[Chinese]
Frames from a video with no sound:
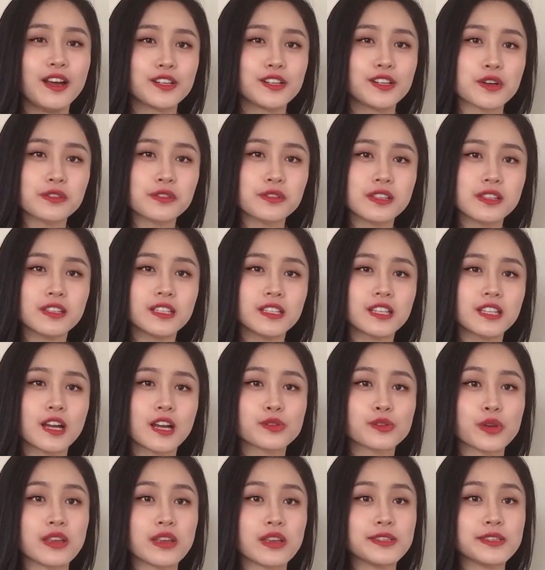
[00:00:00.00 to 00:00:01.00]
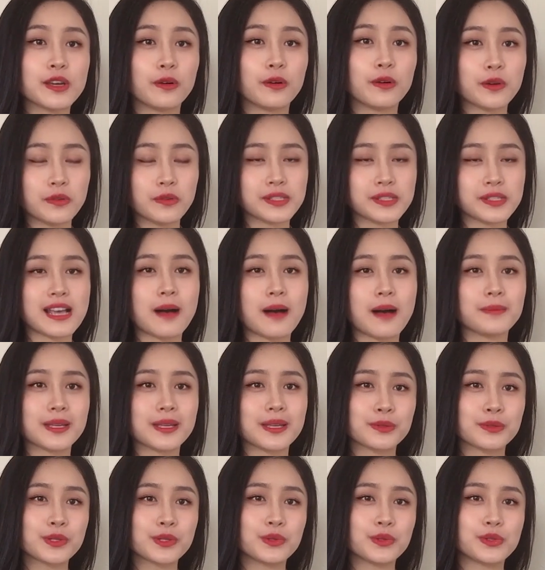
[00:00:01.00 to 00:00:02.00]
周四呢，全球共享
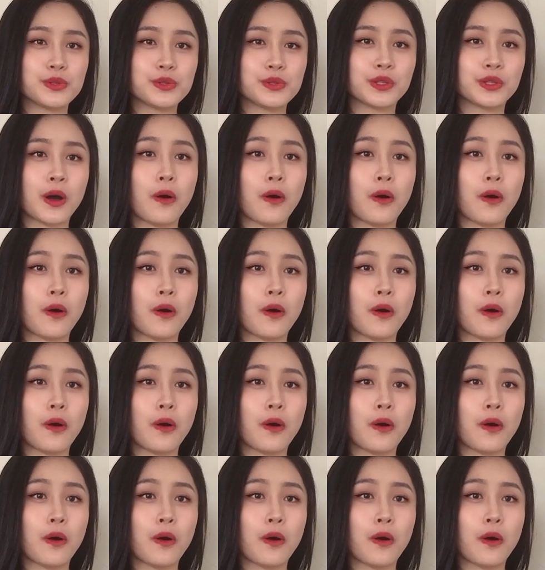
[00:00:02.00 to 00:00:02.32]
民宿巨